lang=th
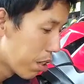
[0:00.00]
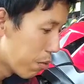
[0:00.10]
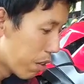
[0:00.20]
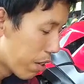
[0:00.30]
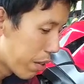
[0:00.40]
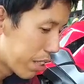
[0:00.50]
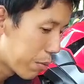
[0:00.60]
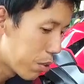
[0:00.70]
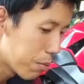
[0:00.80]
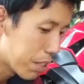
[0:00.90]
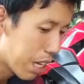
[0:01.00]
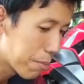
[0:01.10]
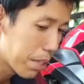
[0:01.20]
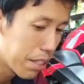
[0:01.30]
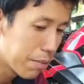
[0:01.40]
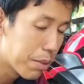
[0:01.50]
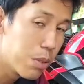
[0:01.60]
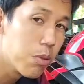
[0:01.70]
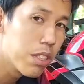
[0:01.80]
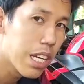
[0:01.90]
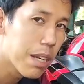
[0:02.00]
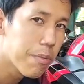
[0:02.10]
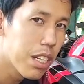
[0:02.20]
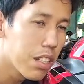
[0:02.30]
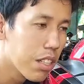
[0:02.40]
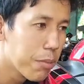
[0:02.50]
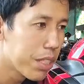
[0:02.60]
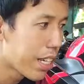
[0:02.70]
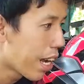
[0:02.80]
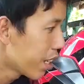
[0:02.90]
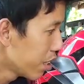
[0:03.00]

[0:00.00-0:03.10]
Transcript: หวังว่าท่านผู้ชมจะเอาไปประยุกต์นะครับ แล้วก็เอาไปใช้